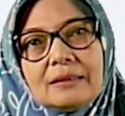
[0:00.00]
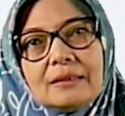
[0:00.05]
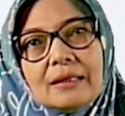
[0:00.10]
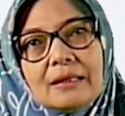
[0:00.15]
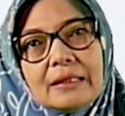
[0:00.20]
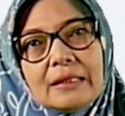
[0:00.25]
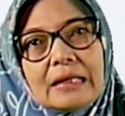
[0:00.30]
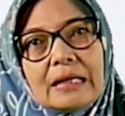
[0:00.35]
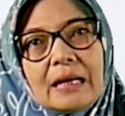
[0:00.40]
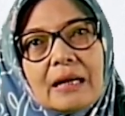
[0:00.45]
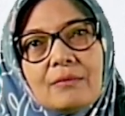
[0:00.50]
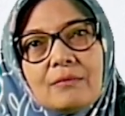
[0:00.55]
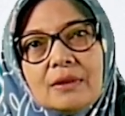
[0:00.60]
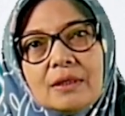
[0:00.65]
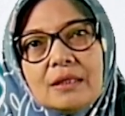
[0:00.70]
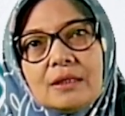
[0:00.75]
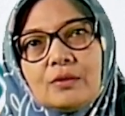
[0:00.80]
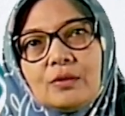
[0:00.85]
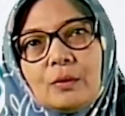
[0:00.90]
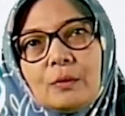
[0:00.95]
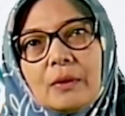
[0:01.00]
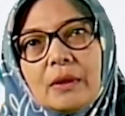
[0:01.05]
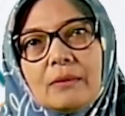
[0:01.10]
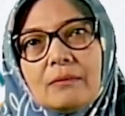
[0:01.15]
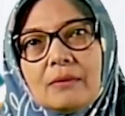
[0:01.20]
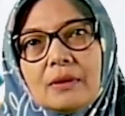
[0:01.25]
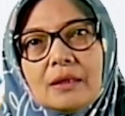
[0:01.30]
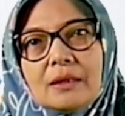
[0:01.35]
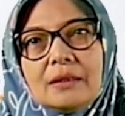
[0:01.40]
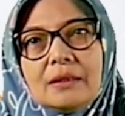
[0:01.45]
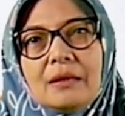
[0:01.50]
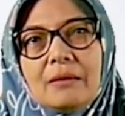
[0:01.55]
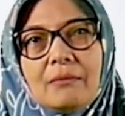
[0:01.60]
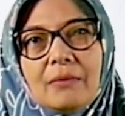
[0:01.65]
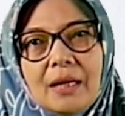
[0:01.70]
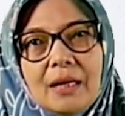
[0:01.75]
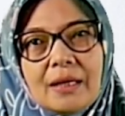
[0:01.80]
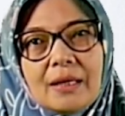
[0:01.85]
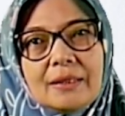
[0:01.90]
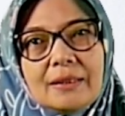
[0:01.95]
dari kami itu memang
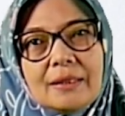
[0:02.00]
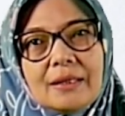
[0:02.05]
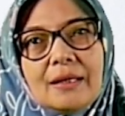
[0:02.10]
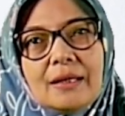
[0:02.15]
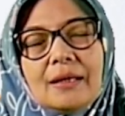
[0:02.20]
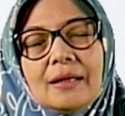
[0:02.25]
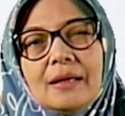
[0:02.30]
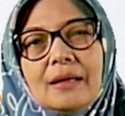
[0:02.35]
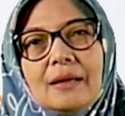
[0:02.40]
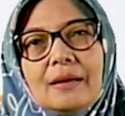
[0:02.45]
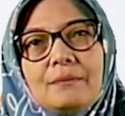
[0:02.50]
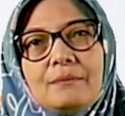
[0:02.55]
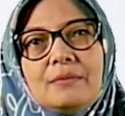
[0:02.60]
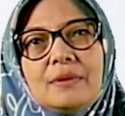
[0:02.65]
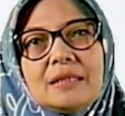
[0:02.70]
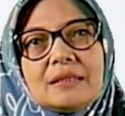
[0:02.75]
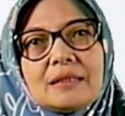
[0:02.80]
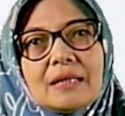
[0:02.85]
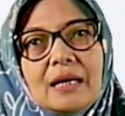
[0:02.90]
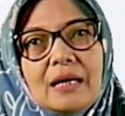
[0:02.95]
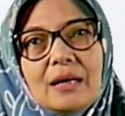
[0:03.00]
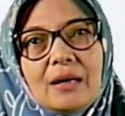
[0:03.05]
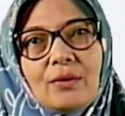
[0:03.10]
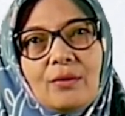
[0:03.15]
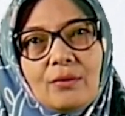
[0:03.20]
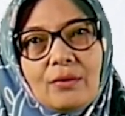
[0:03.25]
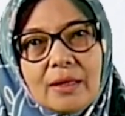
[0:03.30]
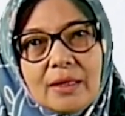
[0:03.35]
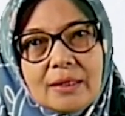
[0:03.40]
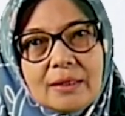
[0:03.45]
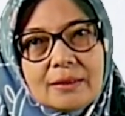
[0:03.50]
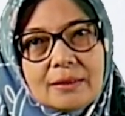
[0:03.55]
gimana ya bisa awet,